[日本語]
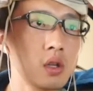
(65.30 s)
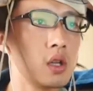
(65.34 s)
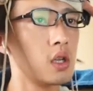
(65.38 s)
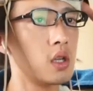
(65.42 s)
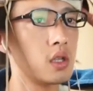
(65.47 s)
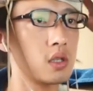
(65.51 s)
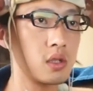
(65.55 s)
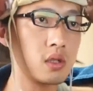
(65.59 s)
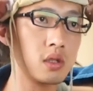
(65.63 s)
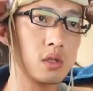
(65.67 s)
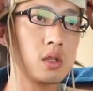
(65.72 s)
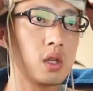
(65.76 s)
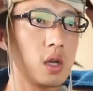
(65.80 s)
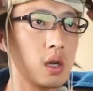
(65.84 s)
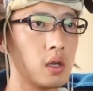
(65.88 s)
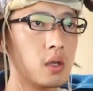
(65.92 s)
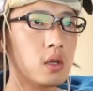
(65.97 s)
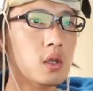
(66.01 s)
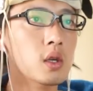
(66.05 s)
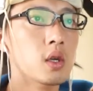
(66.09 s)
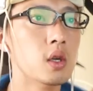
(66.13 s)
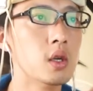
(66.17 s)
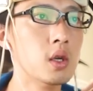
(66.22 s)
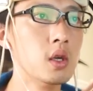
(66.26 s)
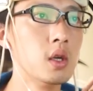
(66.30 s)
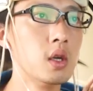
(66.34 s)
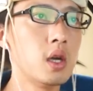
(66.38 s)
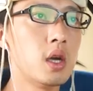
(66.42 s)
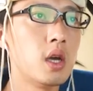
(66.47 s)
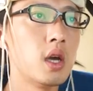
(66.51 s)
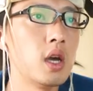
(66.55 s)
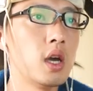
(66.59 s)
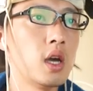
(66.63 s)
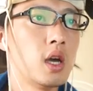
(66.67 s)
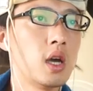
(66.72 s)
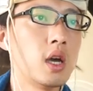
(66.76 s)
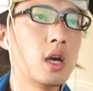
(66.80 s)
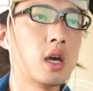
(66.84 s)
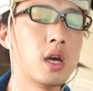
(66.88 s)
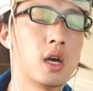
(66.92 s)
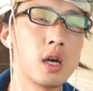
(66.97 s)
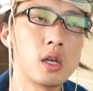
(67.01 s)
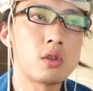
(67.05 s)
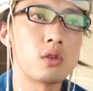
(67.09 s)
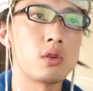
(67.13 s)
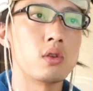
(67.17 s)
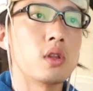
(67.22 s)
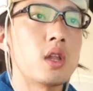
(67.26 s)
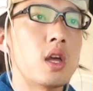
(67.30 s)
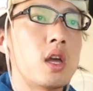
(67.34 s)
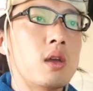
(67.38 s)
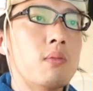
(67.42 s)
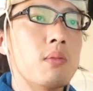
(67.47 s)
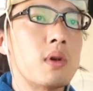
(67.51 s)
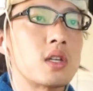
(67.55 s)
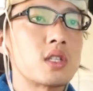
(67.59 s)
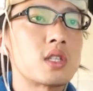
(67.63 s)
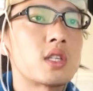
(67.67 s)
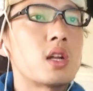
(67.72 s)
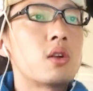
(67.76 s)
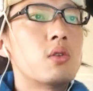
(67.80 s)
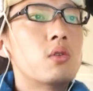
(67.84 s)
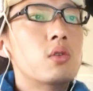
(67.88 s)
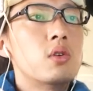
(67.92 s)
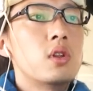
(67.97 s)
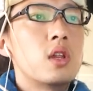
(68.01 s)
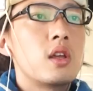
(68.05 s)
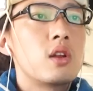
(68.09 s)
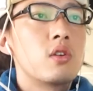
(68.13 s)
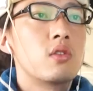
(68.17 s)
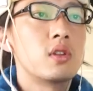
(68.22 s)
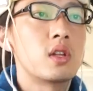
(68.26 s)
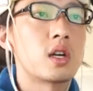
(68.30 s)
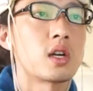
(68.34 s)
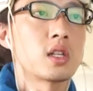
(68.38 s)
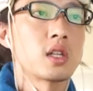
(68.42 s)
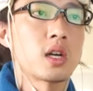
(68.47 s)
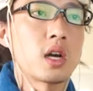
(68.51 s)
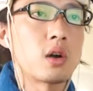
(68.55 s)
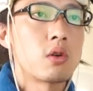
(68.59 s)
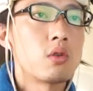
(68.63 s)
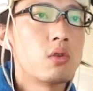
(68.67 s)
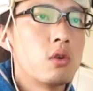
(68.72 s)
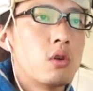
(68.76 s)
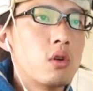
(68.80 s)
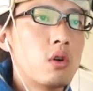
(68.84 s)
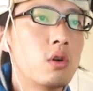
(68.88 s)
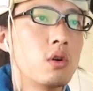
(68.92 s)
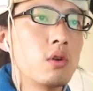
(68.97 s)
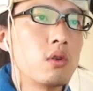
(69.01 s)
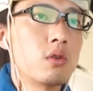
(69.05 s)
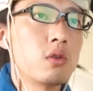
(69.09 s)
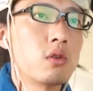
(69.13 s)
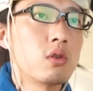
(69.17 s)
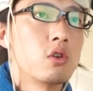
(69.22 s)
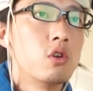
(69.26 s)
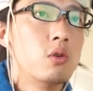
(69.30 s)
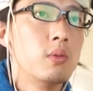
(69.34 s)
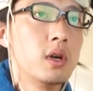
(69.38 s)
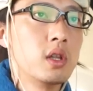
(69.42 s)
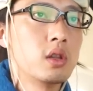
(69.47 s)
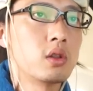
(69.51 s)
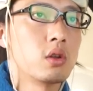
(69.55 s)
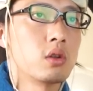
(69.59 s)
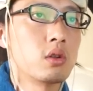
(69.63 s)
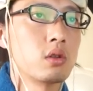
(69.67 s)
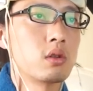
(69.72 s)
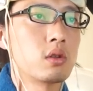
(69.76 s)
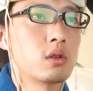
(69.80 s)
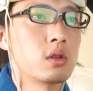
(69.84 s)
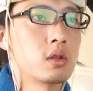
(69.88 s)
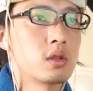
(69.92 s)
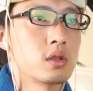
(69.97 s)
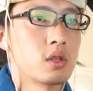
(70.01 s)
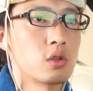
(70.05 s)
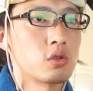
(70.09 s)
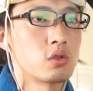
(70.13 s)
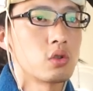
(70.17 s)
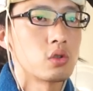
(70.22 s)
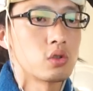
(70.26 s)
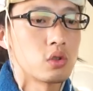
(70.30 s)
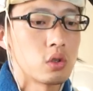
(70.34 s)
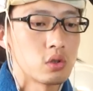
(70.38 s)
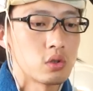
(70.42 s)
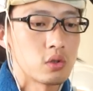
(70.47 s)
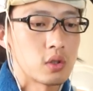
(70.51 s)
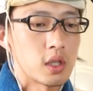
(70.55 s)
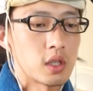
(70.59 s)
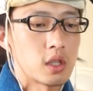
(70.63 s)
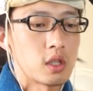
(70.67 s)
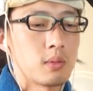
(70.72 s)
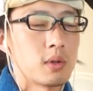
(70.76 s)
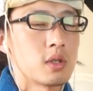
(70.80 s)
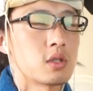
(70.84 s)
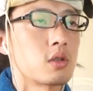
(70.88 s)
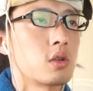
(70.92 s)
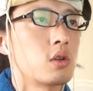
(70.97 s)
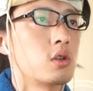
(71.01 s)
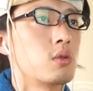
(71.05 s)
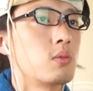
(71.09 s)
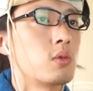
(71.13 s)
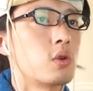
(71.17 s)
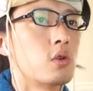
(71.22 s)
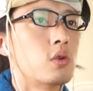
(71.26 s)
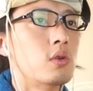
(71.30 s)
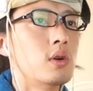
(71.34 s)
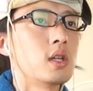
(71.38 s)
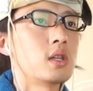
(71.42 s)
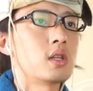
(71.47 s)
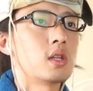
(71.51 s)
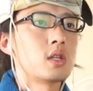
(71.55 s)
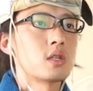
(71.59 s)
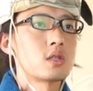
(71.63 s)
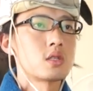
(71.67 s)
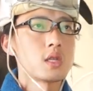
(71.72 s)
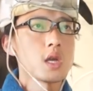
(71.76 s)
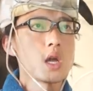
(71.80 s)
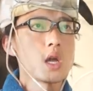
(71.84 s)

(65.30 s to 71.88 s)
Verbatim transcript: でですね、えーと、で、今下の方でいろんな方がこう、コメント、どんどんどんどんやってますけれども、こうやってです